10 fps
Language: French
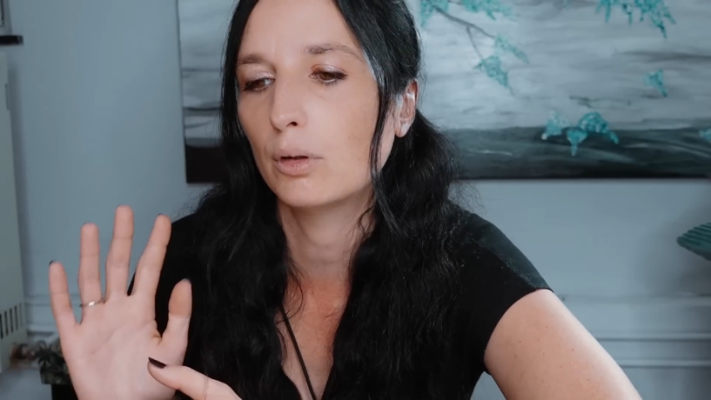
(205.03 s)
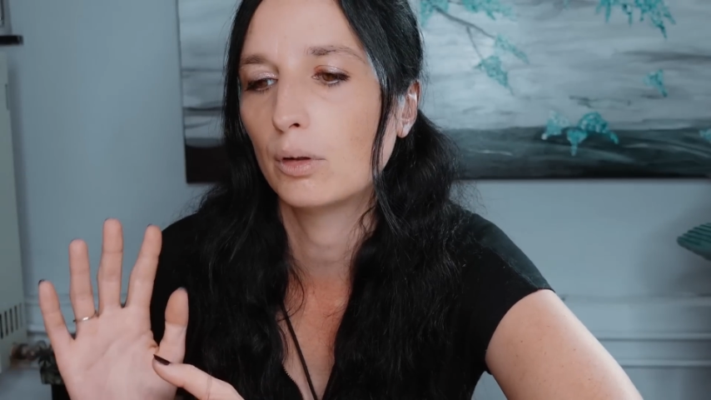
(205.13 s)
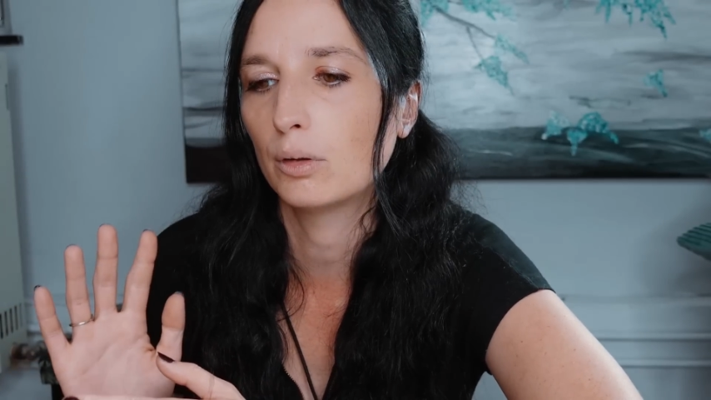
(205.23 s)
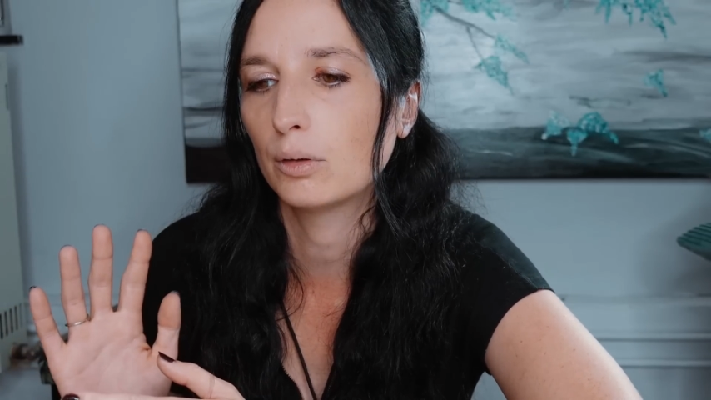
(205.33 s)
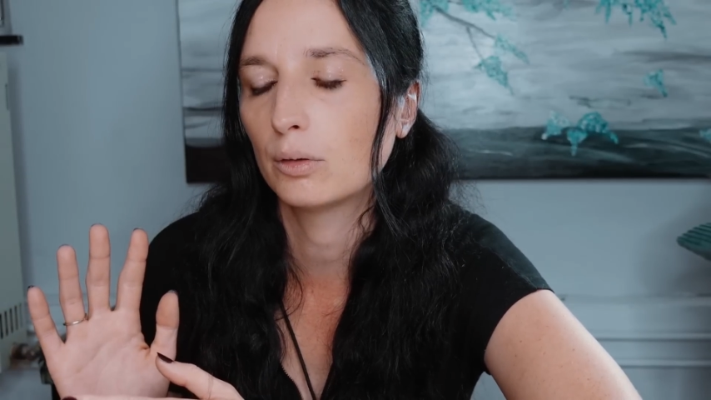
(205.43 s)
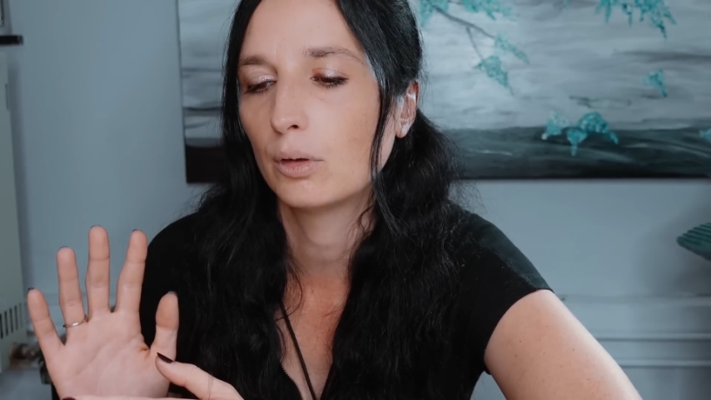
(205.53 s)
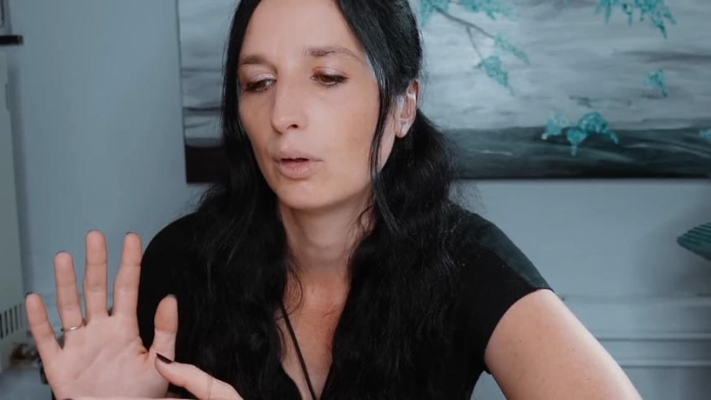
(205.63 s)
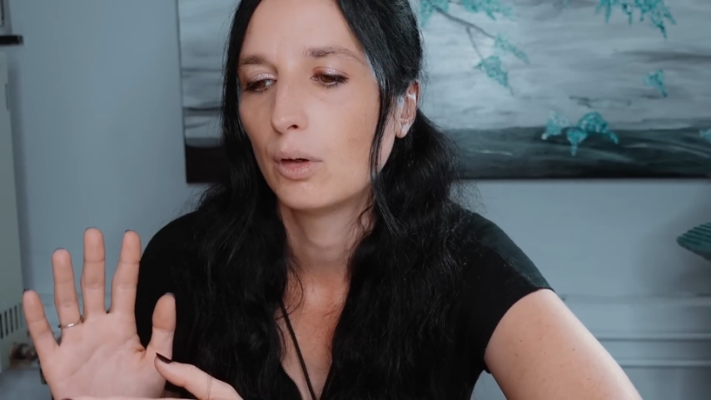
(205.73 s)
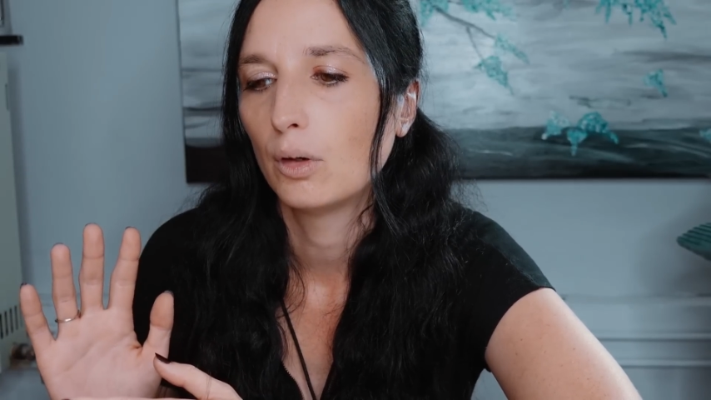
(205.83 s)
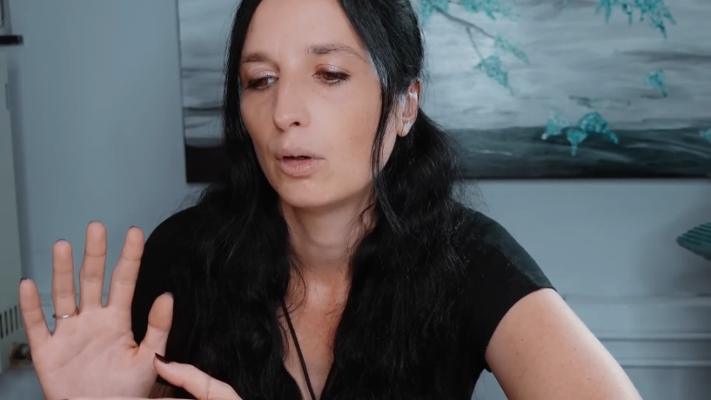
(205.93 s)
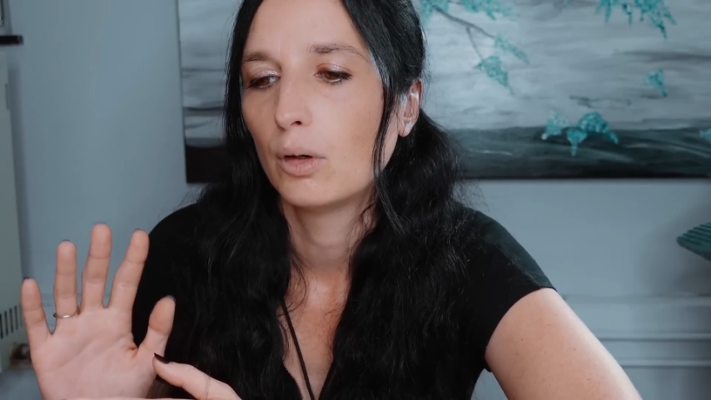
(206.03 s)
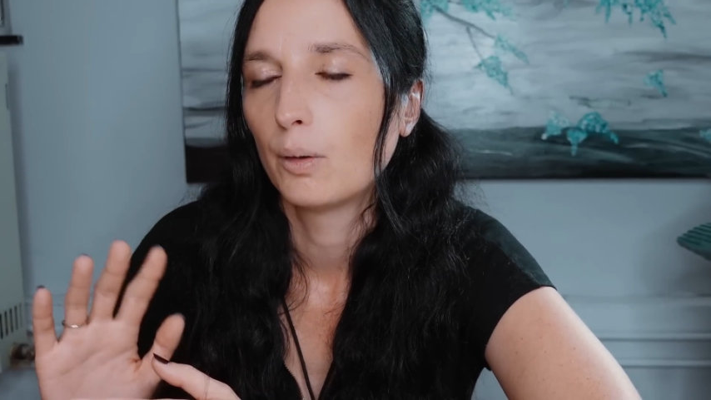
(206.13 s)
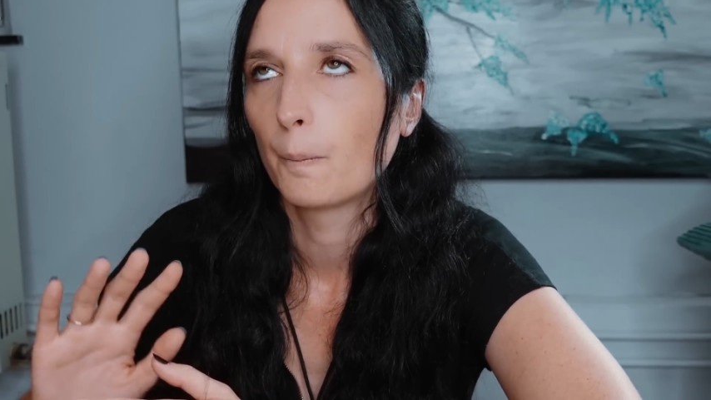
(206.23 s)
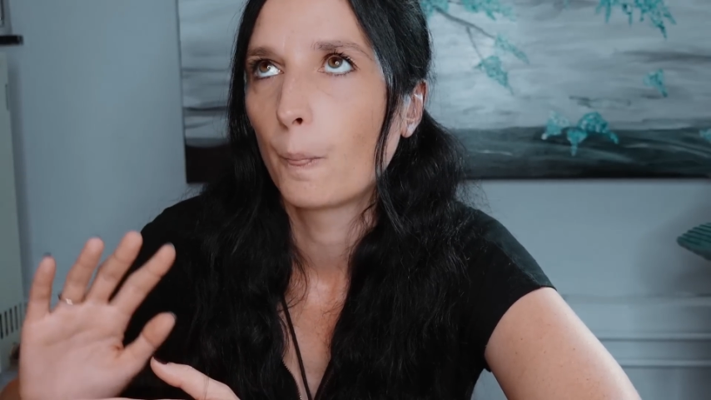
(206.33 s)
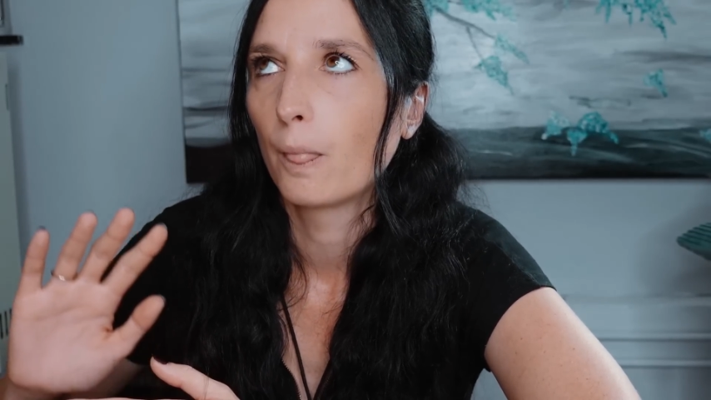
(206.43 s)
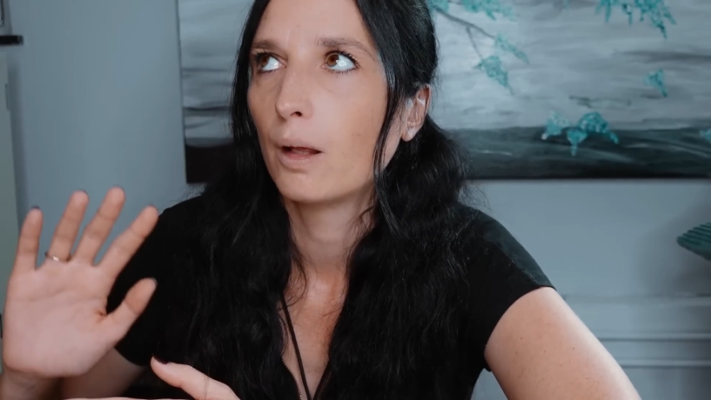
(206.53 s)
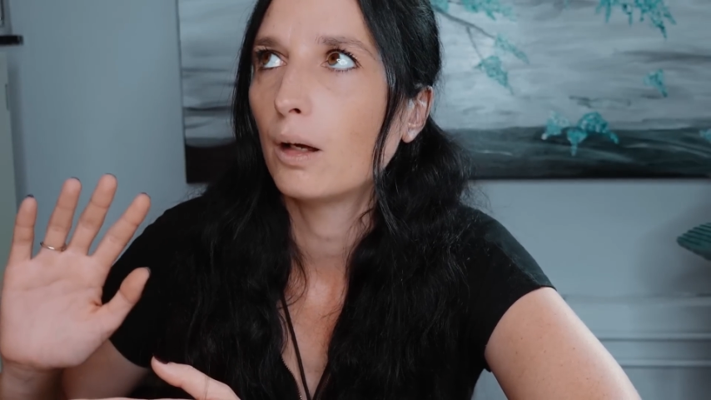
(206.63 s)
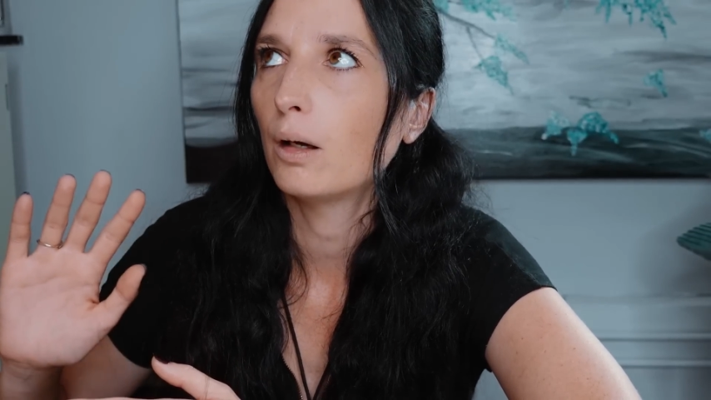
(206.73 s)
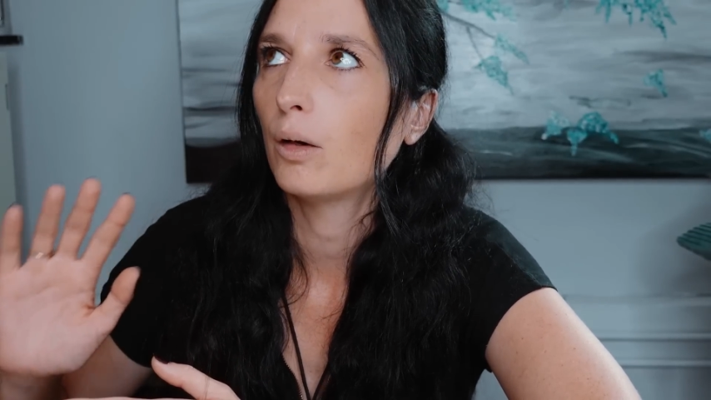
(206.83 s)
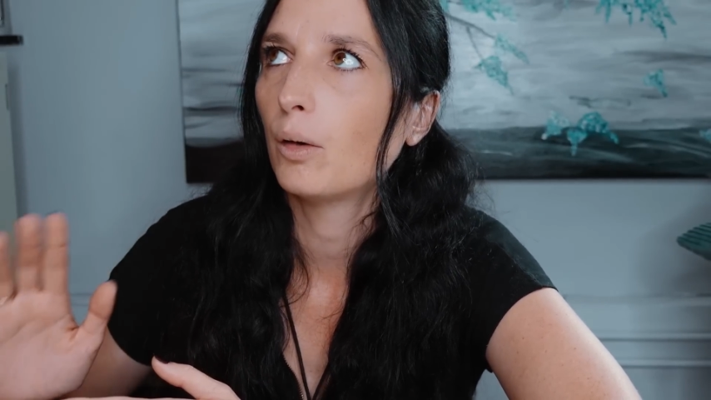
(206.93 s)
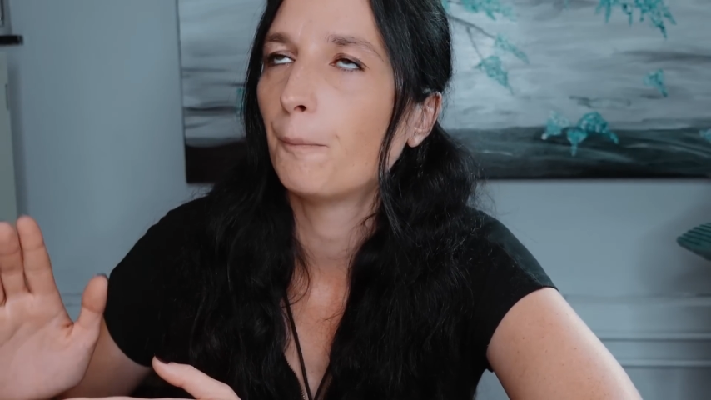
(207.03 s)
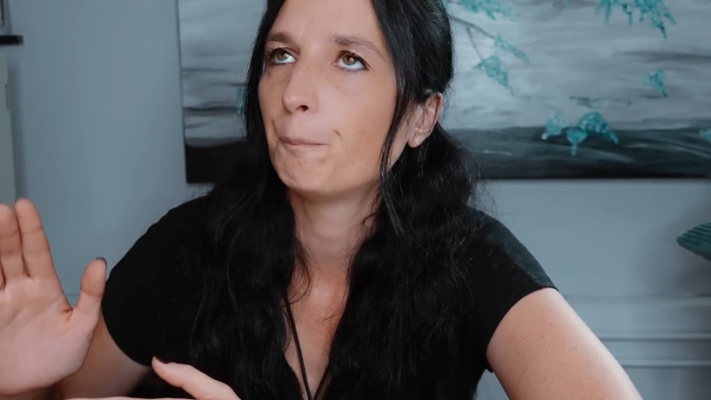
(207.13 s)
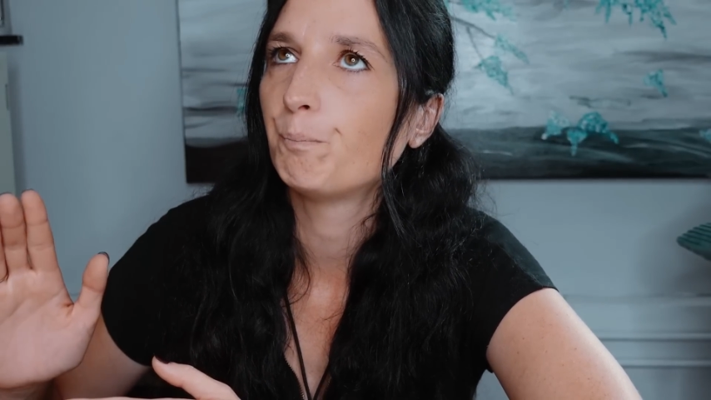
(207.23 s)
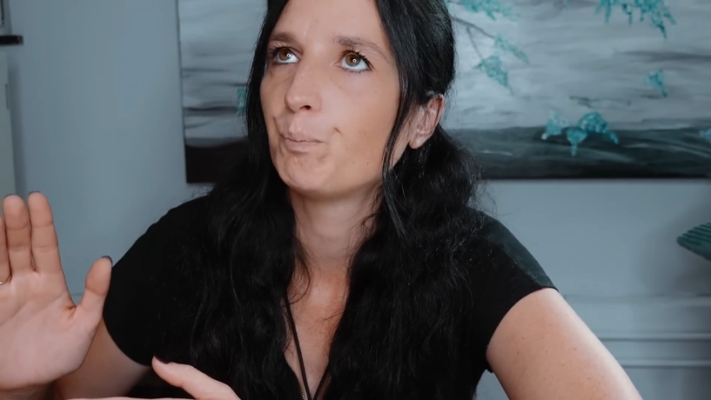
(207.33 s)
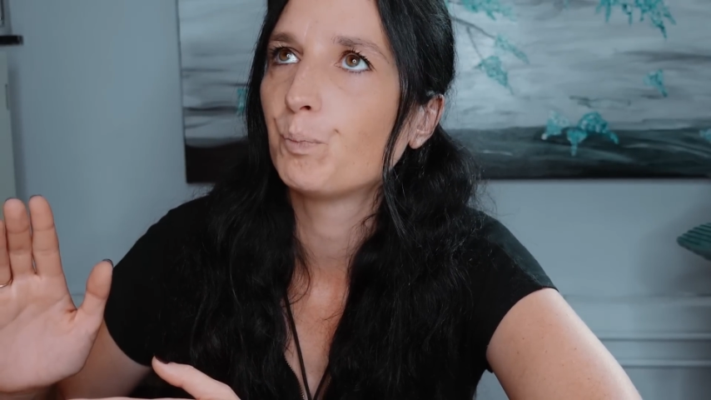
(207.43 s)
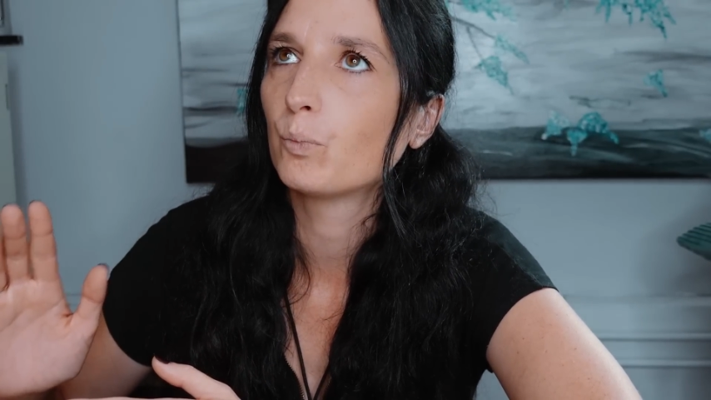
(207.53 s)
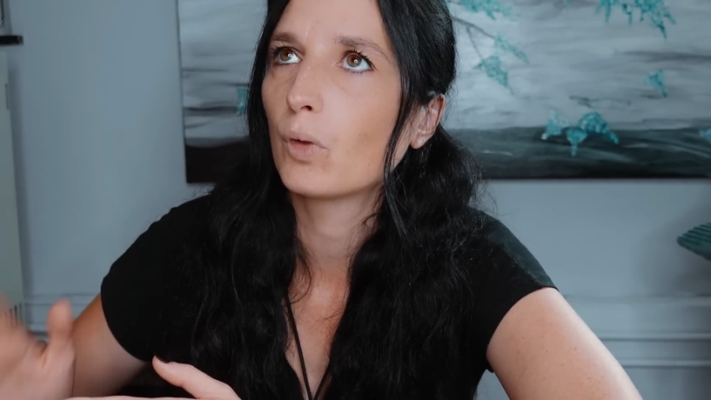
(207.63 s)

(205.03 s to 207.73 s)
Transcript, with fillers: Euh, euh,